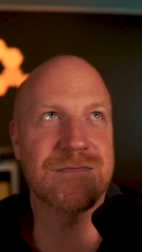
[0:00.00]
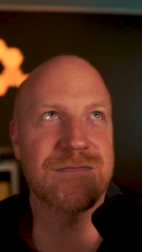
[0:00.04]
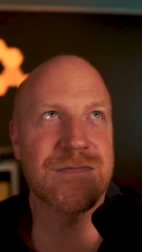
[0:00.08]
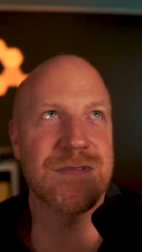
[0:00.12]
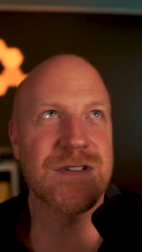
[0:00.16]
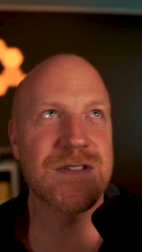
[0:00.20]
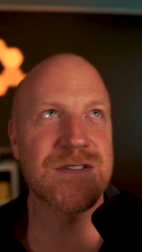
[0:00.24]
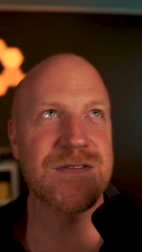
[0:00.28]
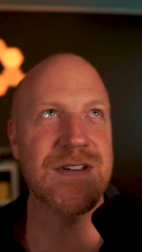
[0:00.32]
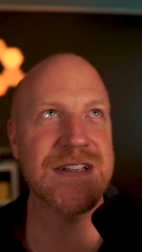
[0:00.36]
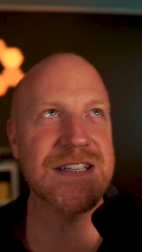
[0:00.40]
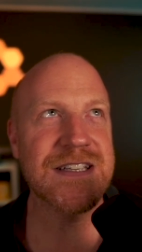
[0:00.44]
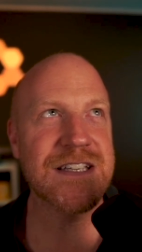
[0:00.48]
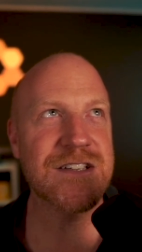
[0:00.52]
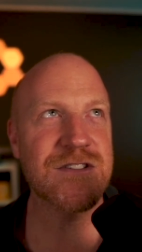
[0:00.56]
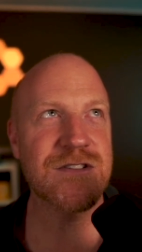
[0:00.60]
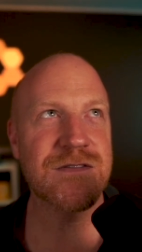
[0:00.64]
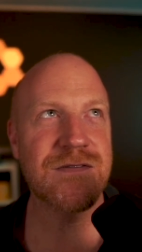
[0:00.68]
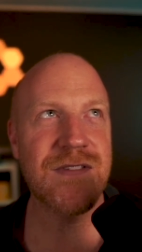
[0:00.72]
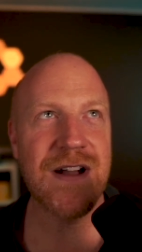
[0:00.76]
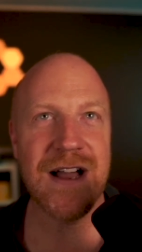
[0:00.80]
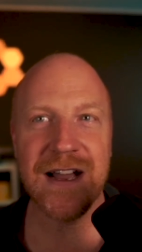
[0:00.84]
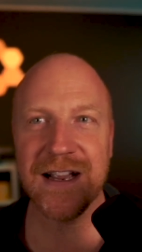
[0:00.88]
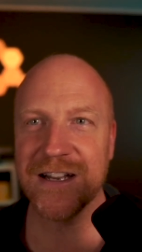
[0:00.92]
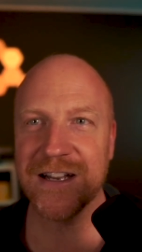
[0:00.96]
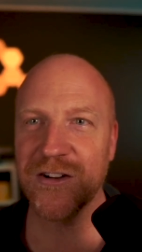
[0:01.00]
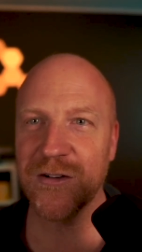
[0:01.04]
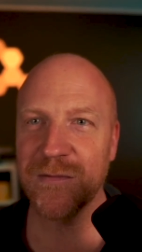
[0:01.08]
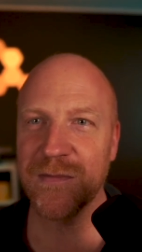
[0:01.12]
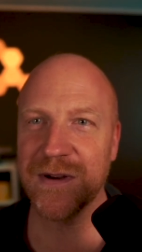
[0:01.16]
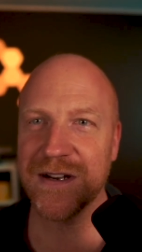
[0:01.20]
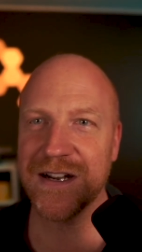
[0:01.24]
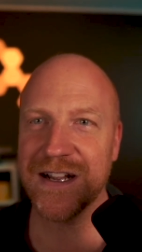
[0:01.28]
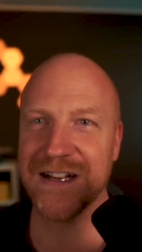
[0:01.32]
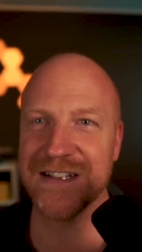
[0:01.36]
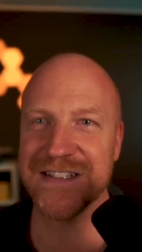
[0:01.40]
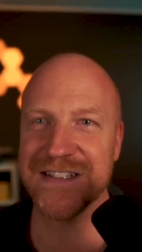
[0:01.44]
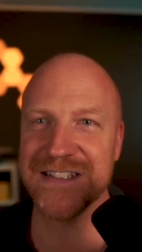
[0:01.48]
es wird ja so
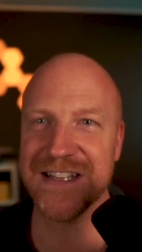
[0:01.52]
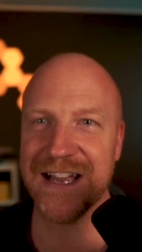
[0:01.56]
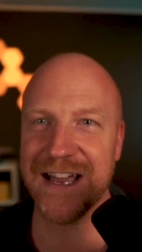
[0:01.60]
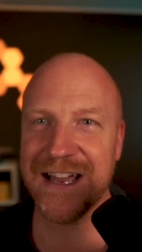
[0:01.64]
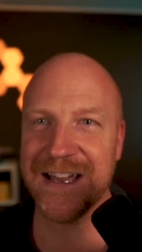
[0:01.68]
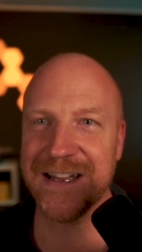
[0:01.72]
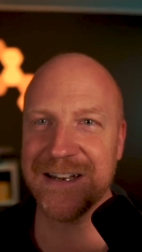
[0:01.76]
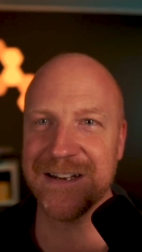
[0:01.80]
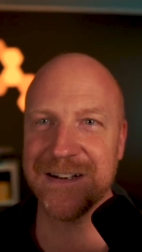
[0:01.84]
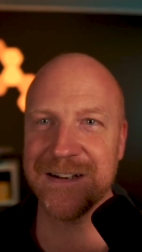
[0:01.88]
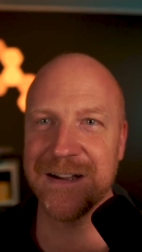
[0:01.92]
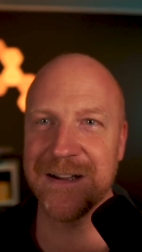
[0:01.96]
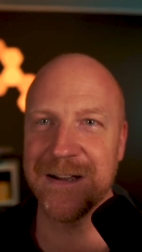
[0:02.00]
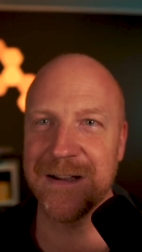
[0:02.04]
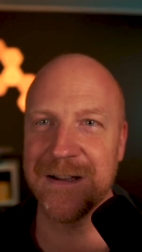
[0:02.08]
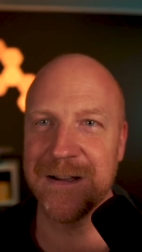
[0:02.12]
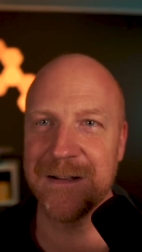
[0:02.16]
wahrgenommen als ein